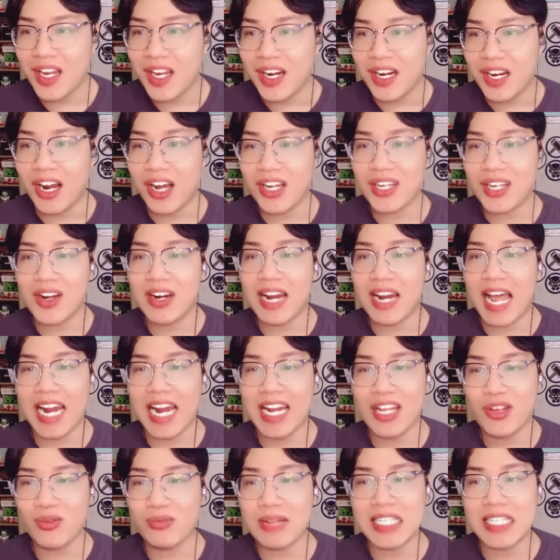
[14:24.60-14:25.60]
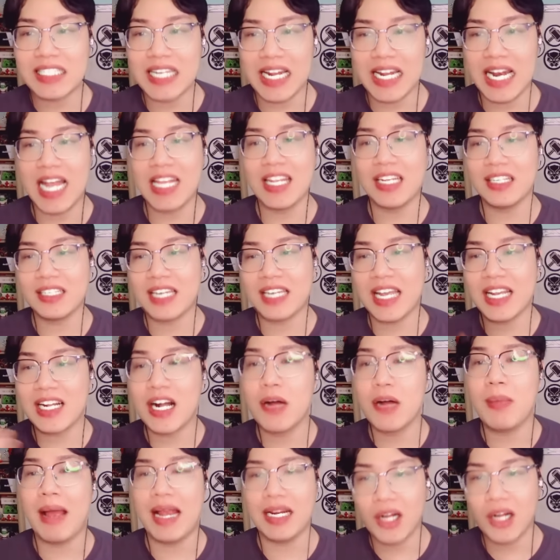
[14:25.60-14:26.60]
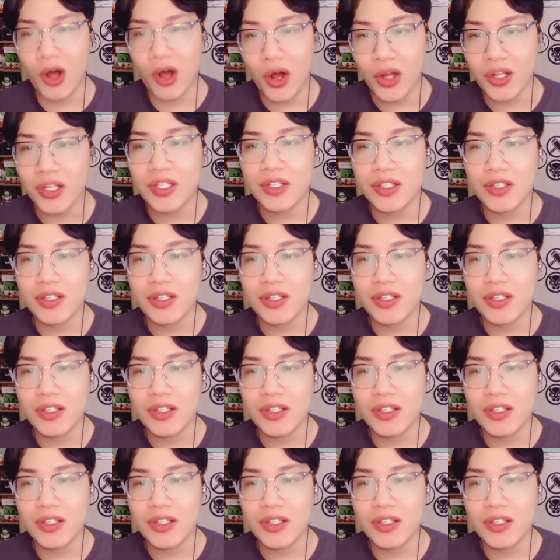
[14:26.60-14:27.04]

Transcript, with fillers: rồi còn lại thì chúng ta sẽ là những cái cơ bản thôi